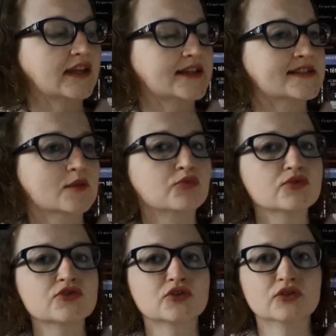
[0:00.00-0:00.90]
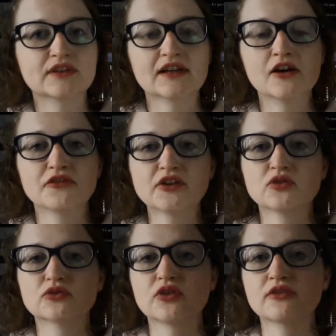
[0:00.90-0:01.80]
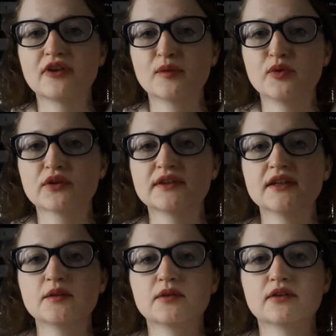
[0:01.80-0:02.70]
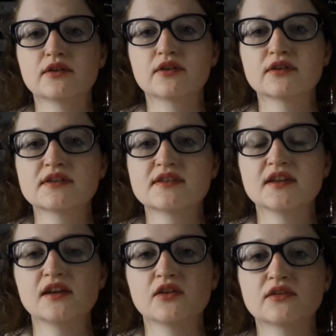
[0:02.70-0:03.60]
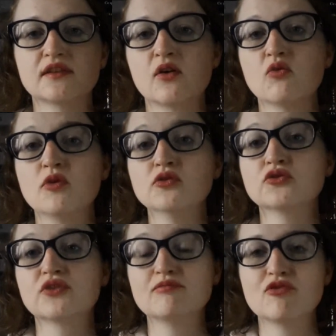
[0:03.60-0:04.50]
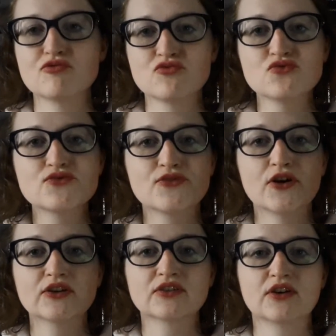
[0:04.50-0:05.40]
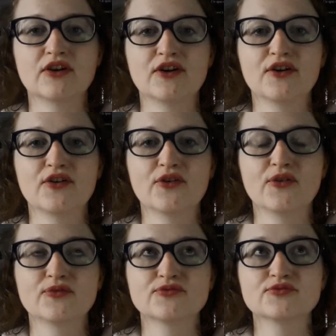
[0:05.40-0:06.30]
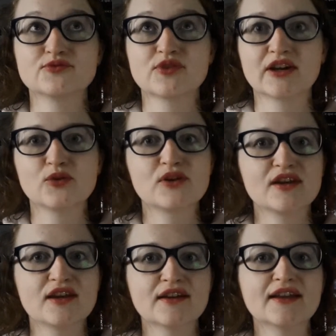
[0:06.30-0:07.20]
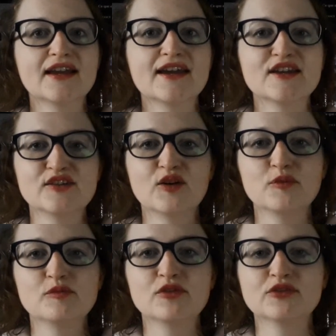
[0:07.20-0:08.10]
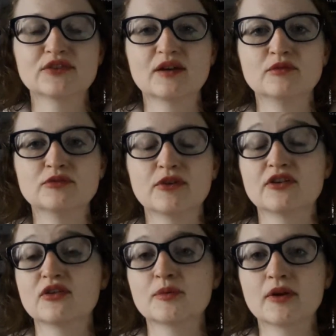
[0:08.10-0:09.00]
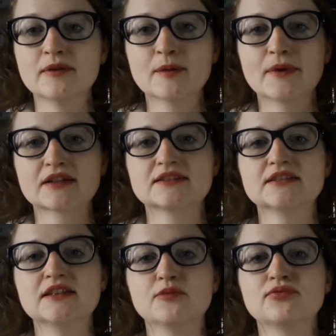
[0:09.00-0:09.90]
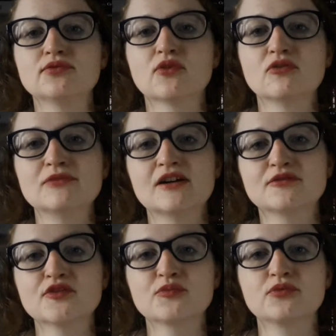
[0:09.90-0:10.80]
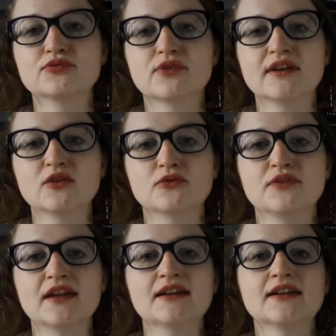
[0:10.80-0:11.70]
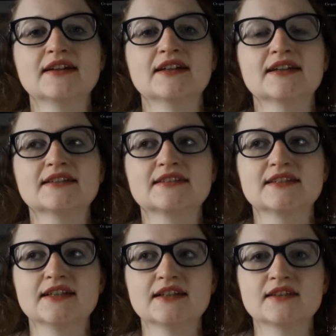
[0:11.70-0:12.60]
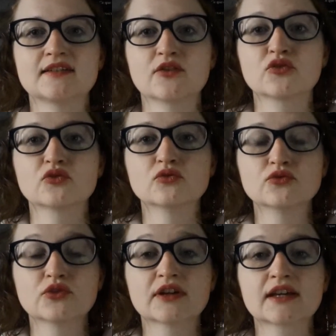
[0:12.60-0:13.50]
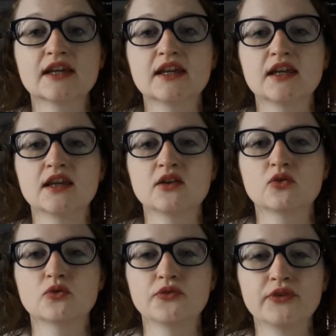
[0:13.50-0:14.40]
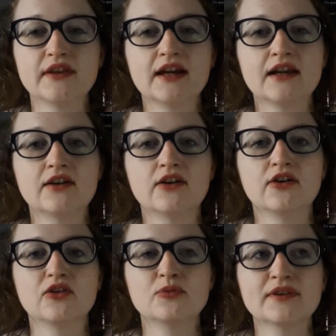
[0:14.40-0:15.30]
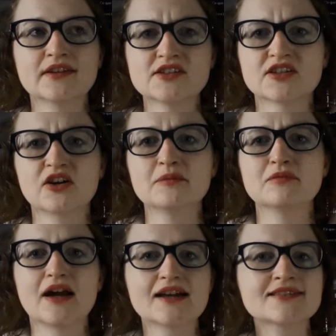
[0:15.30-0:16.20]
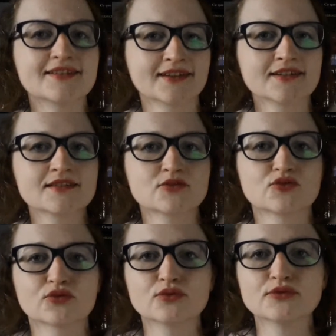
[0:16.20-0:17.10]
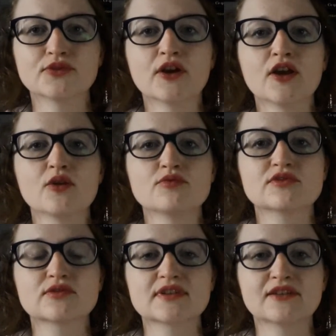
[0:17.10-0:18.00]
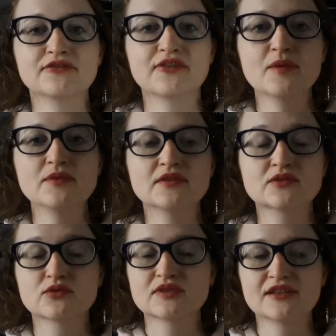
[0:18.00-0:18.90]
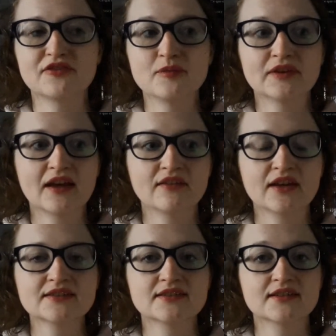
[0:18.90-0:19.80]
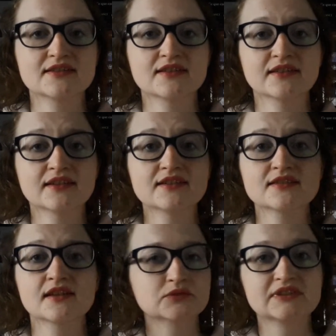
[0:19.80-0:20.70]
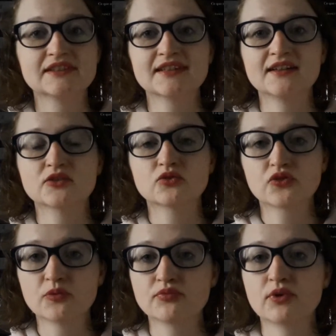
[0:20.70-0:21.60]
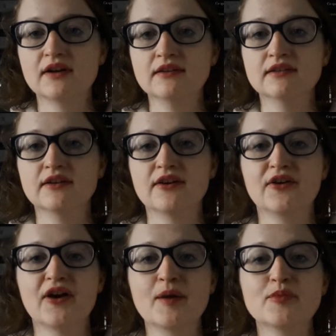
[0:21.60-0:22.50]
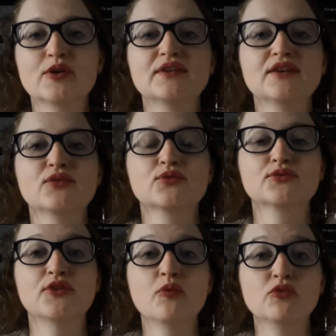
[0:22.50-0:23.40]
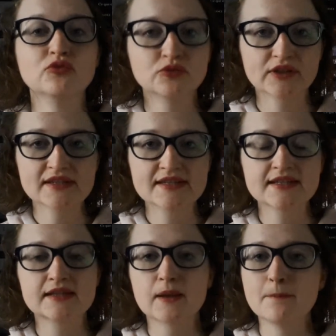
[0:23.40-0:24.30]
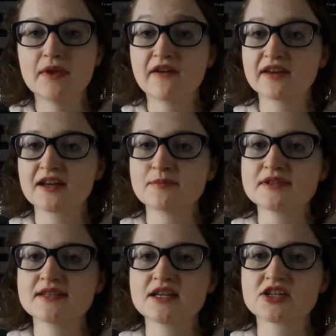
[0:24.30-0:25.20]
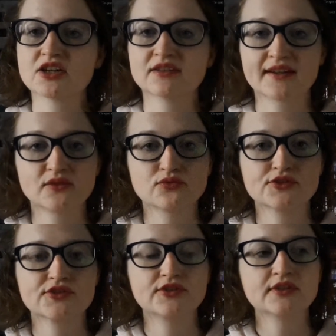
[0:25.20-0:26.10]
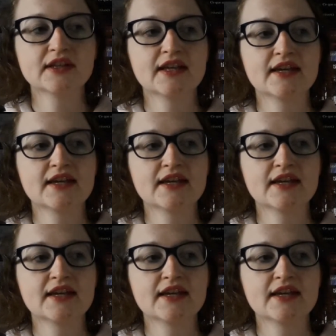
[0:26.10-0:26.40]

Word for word: Et c'est plus ce côté-là en fait que l'auteur va aborder. Euh, c'est un roman totalement loufoque. vous rigolez énormément, notamment bah, dans la première partie. Et plus le roman avance, plus vous voyez qu'au final c'est un second degré et qu'au final le message est quand même assez triste, je trouve puisque cette famille, ce que cette famille traverse est assez triste. Donc c'est un contemporain euh, abordé sous forme humoristique, mais avec un message très touchant.